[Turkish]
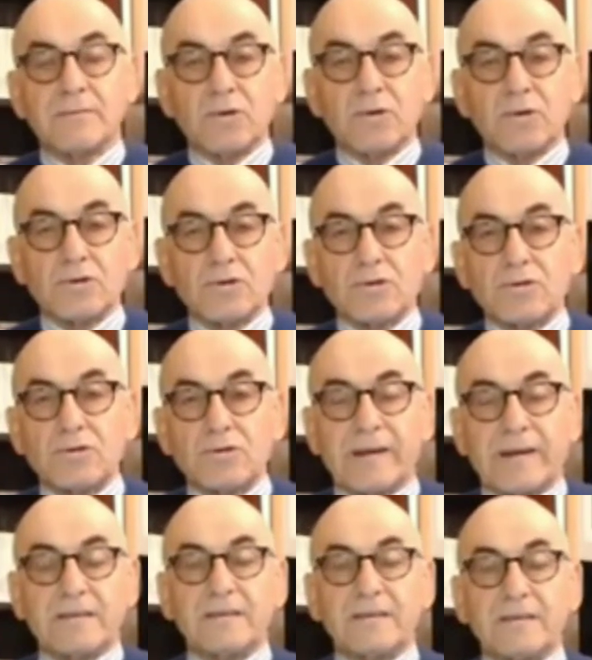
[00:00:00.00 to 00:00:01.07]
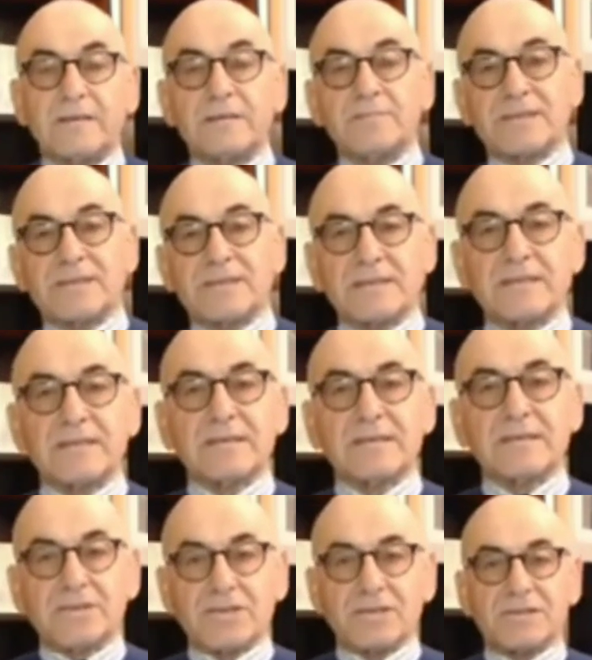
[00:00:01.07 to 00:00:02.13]
Biliyorsunuz Fatih Terim
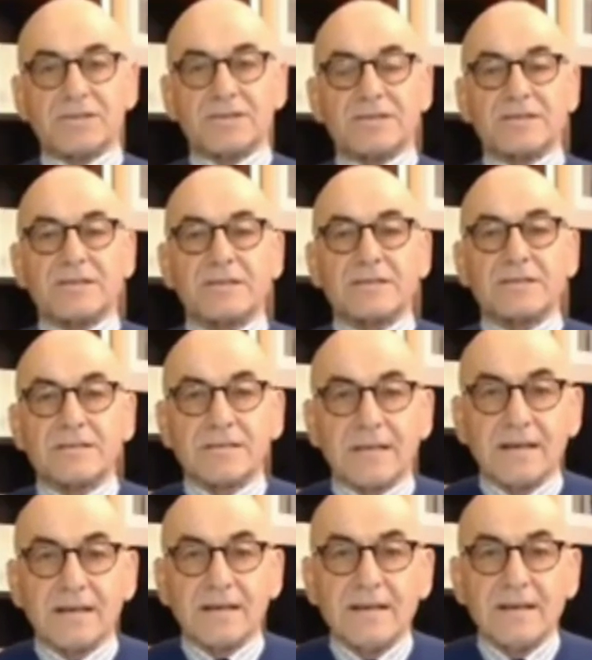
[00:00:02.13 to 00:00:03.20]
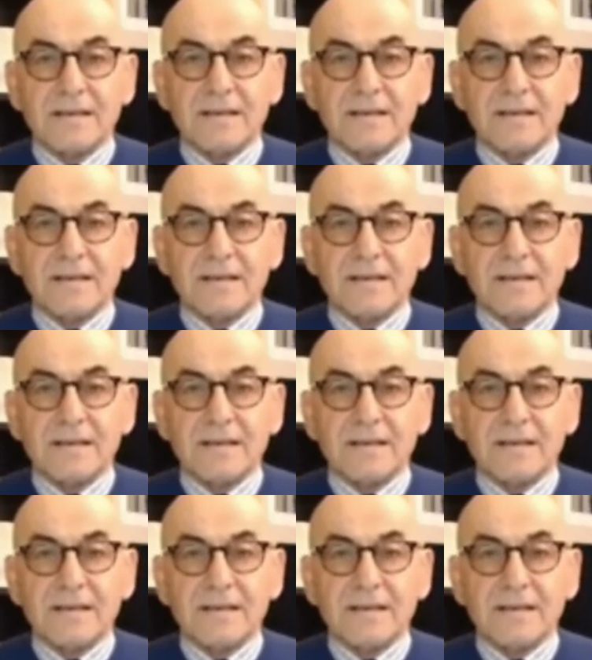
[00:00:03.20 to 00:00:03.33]
Stadı'nın açılışı sırasında